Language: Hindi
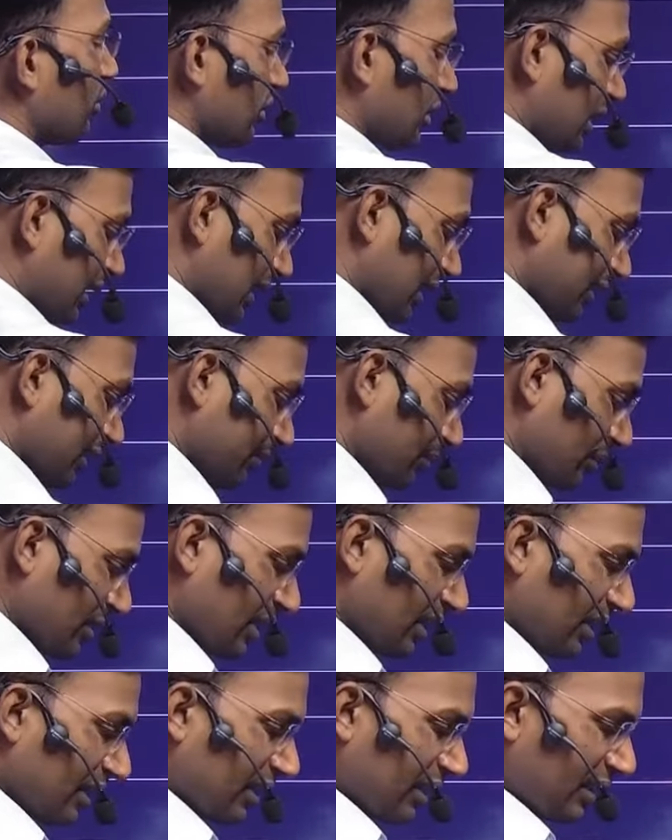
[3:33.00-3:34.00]
का गठन
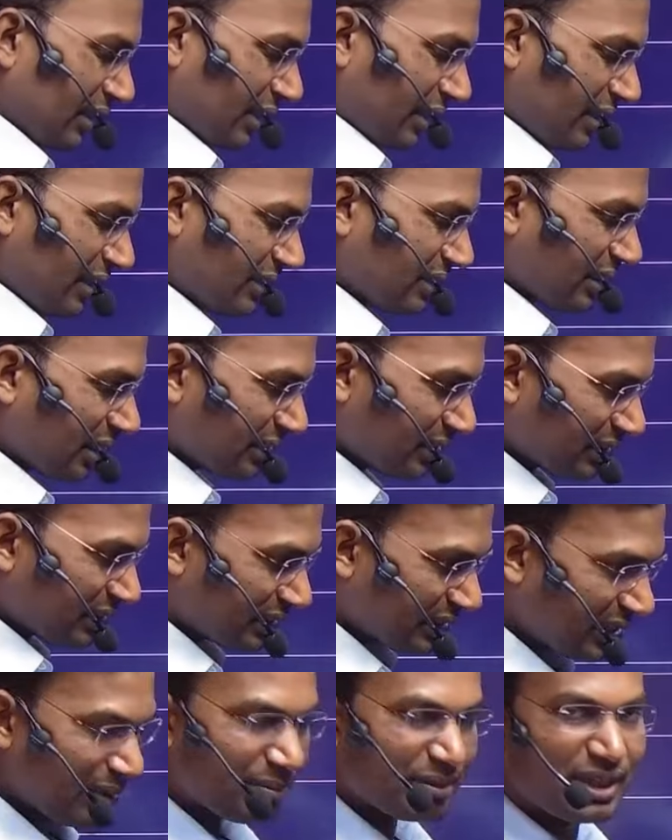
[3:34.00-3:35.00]
इस
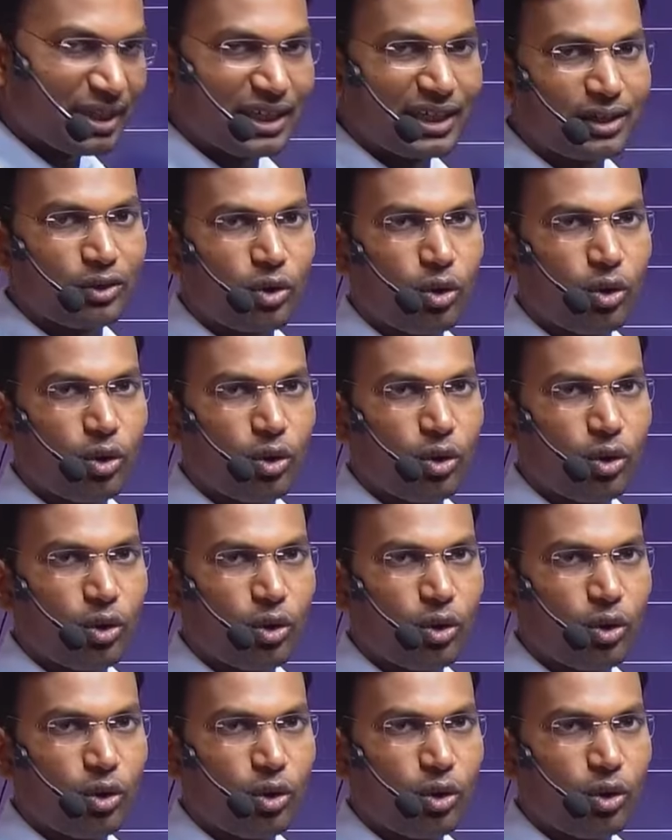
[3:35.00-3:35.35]
अधिनियम के